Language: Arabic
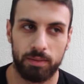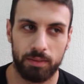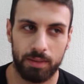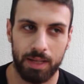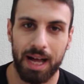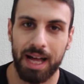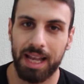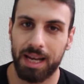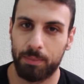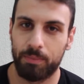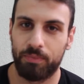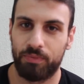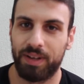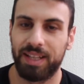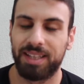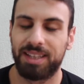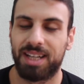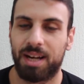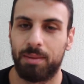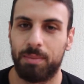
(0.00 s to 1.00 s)
عالم
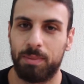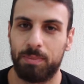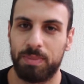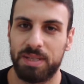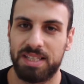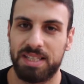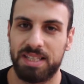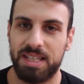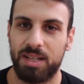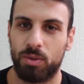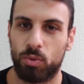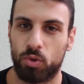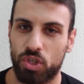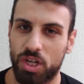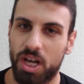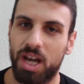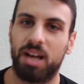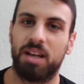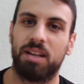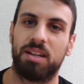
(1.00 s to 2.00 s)
فنتره بالبسين
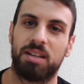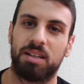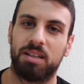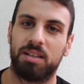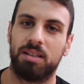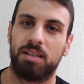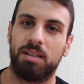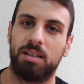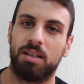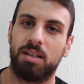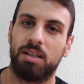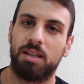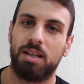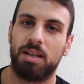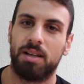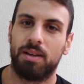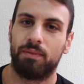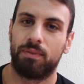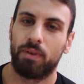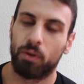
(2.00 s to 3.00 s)
وشعر
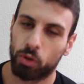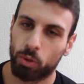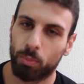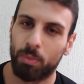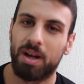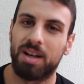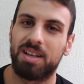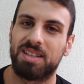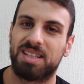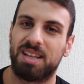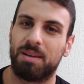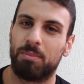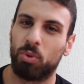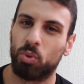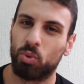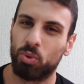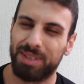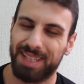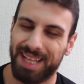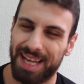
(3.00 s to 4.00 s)
فوتوا معها
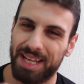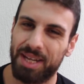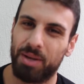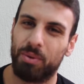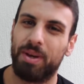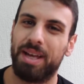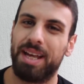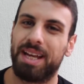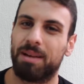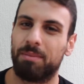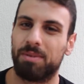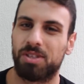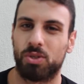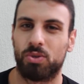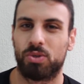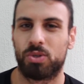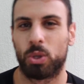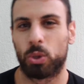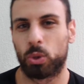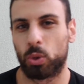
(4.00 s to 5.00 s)
صابون يعني وهيك مش انه
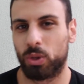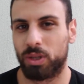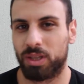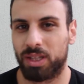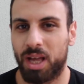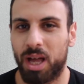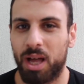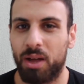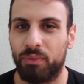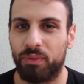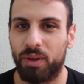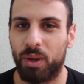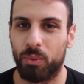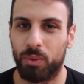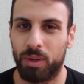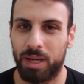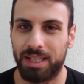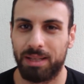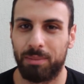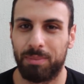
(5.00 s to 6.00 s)
صرتوا نضاف او
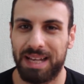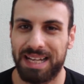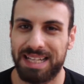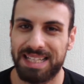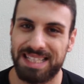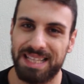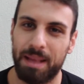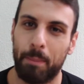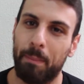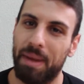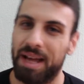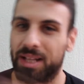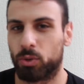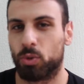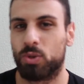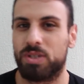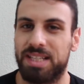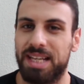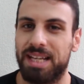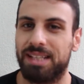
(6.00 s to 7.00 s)
هيدا بالعكس دبقتوا
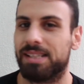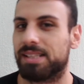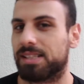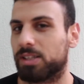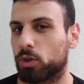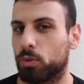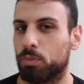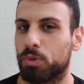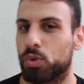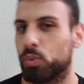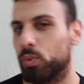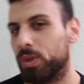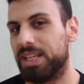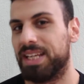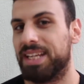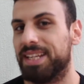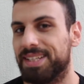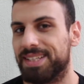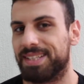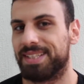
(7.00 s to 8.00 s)
زياده صرتوا
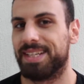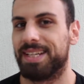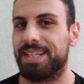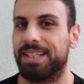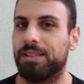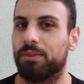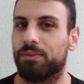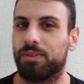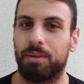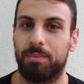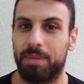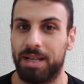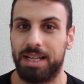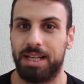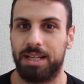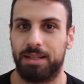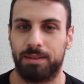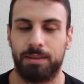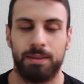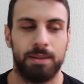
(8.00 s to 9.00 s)
مجويين زياده
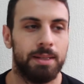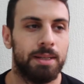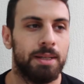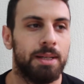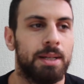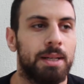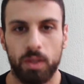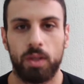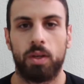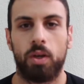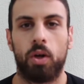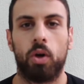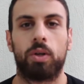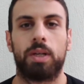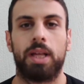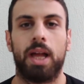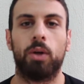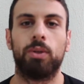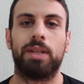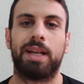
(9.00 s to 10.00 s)
فبلاها
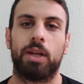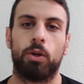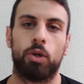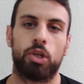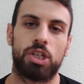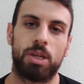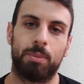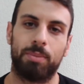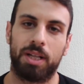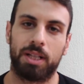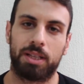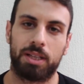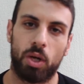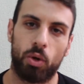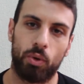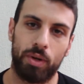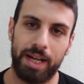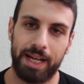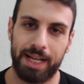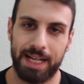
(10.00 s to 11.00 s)
اوكي هودي كانوا اشياء بدي
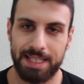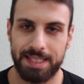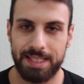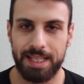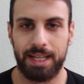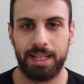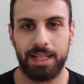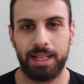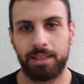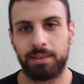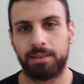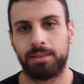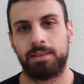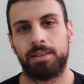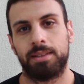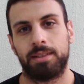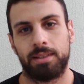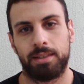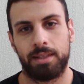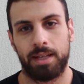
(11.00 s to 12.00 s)
اقطعهم هيك على السريع
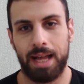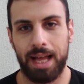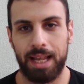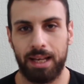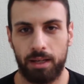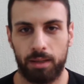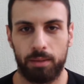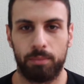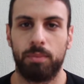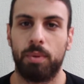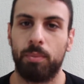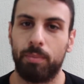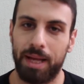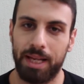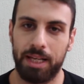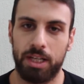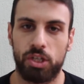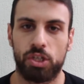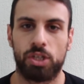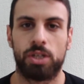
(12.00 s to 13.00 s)
هلا
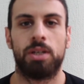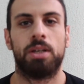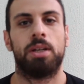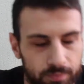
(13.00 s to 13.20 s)
منبلش